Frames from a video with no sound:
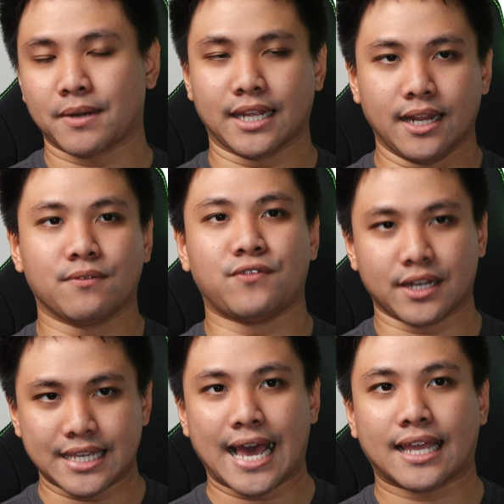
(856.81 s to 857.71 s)
Mình nghĩ là
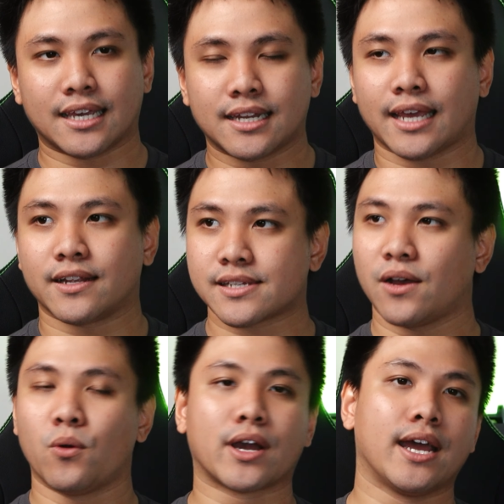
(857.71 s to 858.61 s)
phần da như thế này nó sẽ
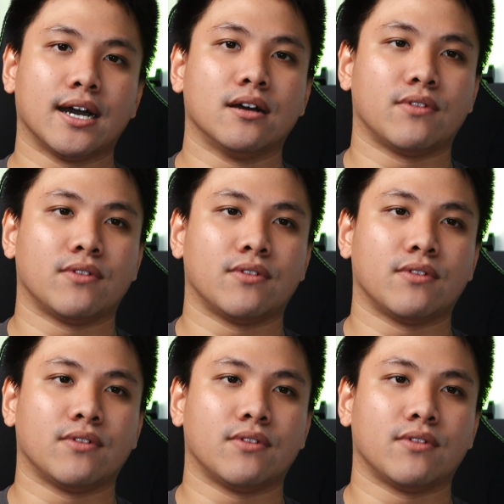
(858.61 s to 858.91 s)
ok hơn,